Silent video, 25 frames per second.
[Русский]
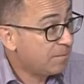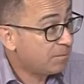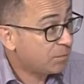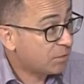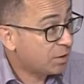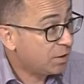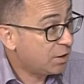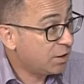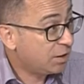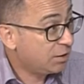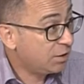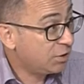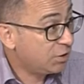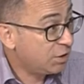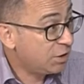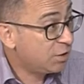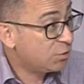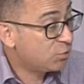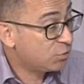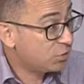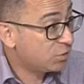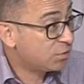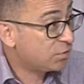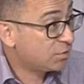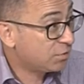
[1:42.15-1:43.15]
э,
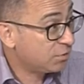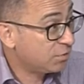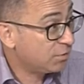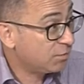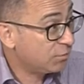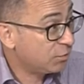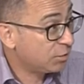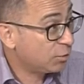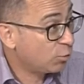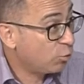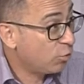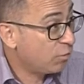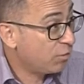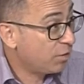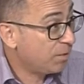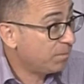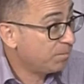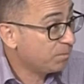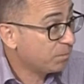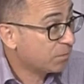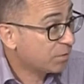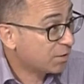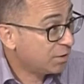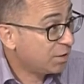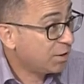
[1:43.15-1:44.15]
надеюсь, э, вот такого,
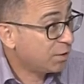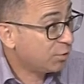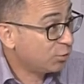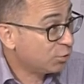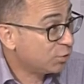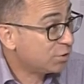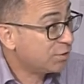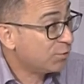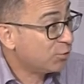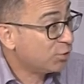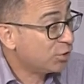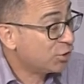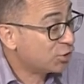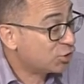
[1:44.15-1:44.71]
да, вот, на вот, сегодня